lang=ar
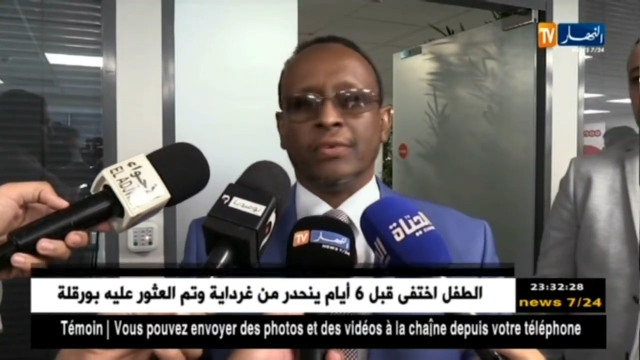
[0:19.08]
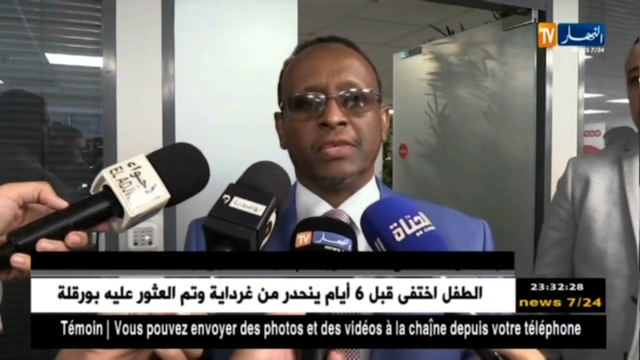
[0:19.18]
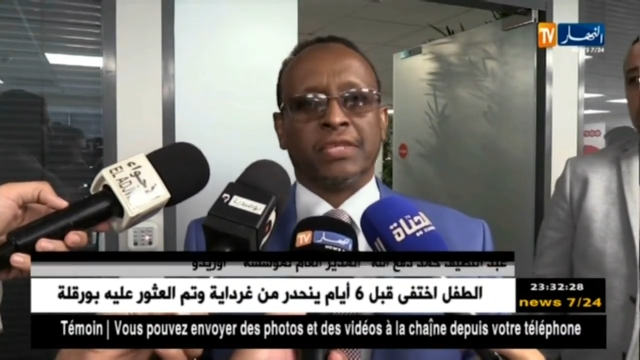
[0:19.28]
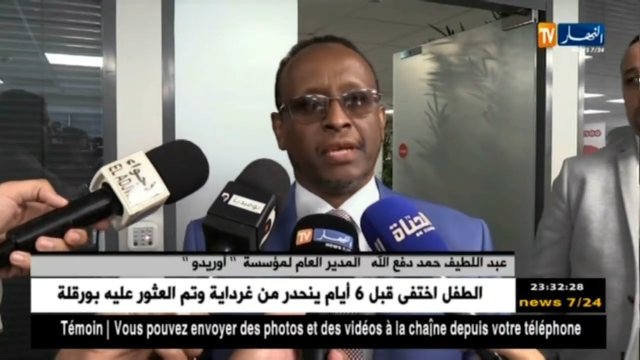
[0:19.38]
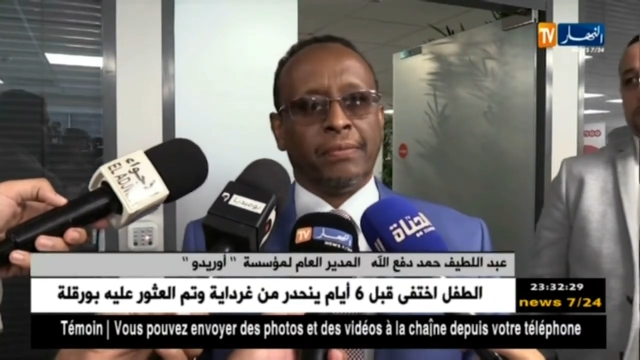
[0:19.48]

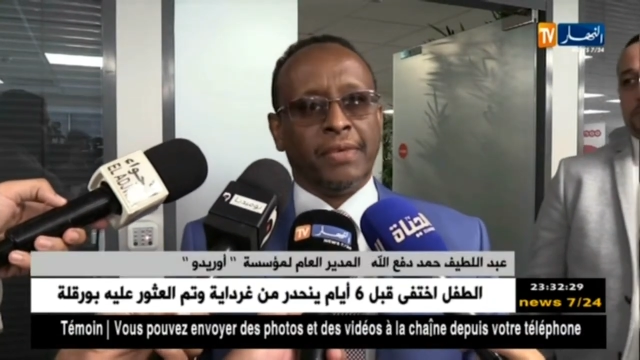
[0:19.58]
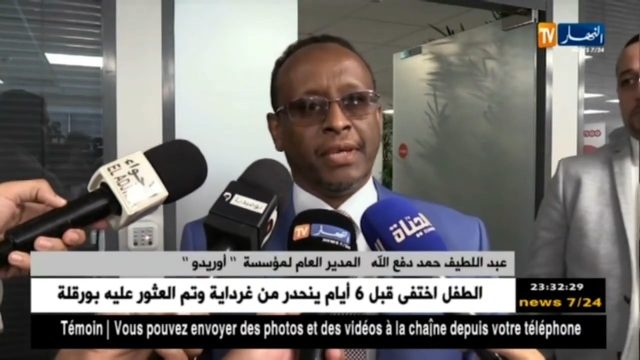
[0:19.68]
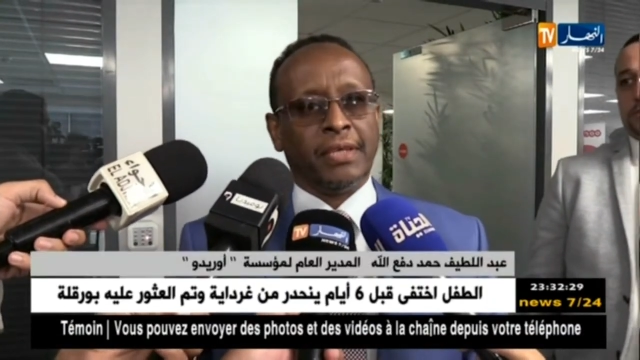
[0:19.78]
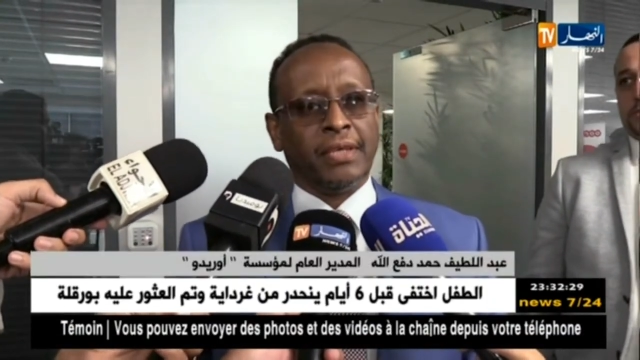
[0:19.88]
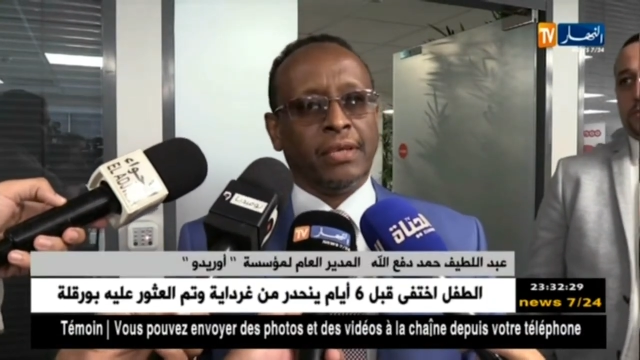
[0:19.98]
والشعب
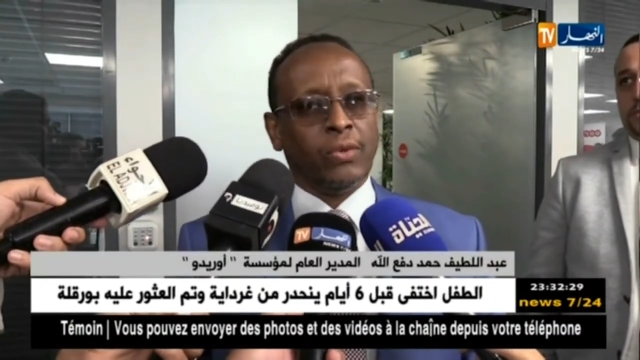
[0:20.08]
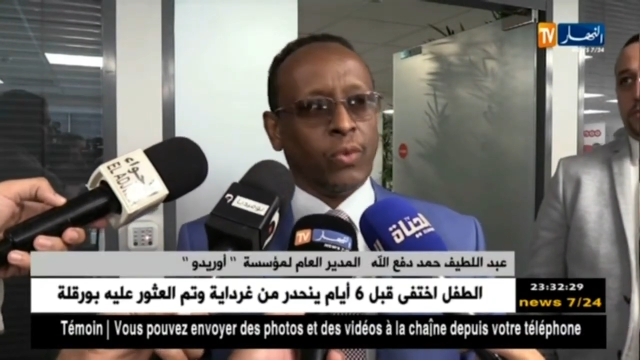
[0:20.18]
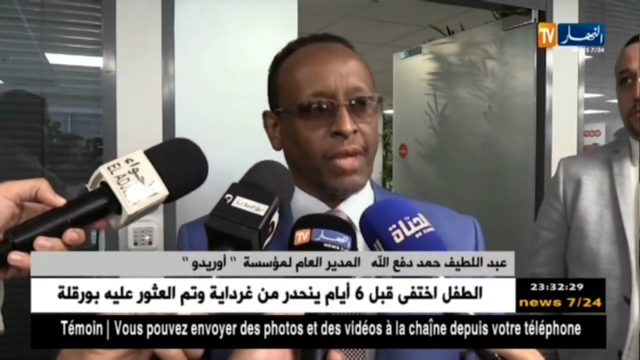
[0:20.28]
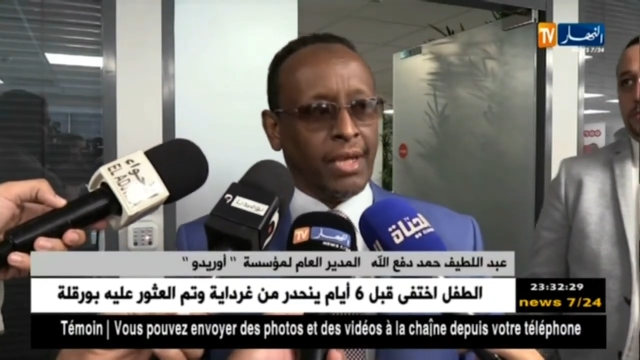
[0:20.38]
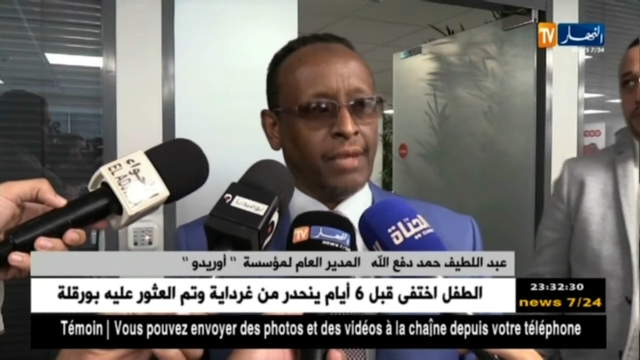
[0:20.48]
يعني له
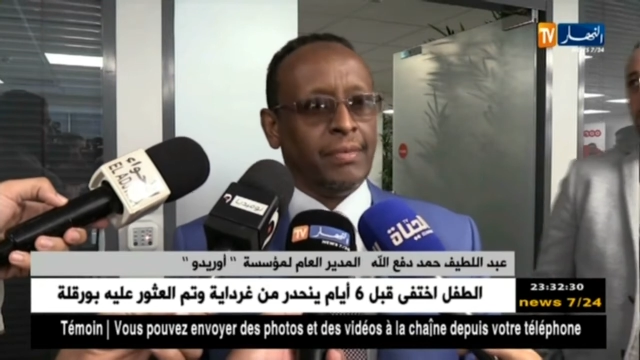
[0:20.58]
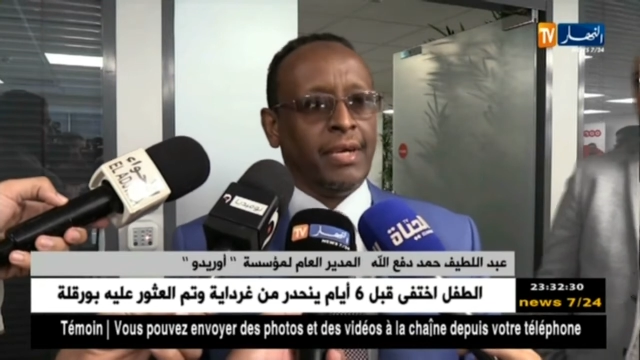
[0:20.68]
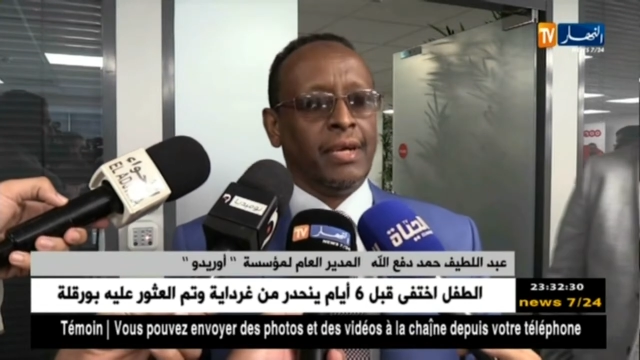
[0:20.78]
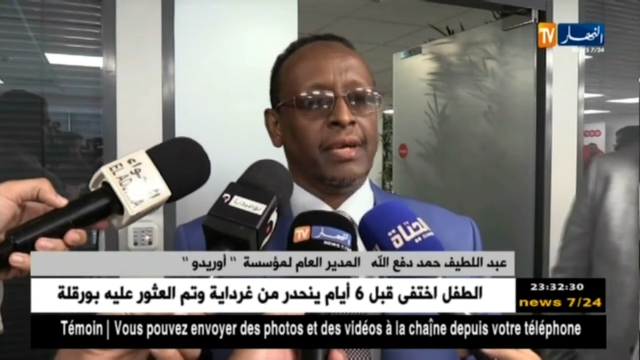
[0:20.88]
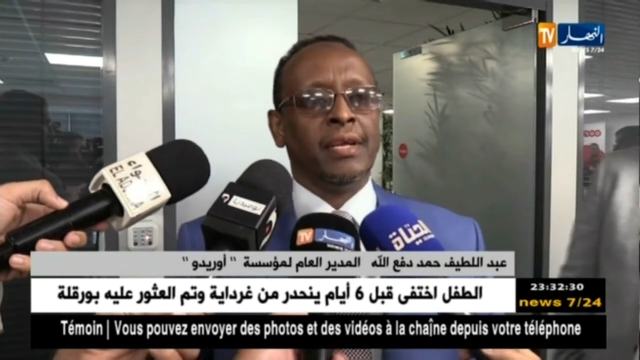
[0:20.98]
وله
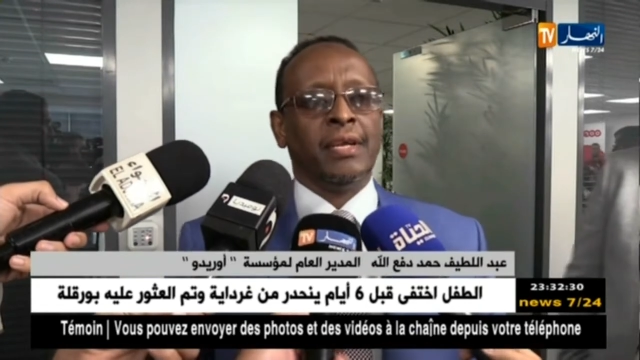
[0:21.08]
مع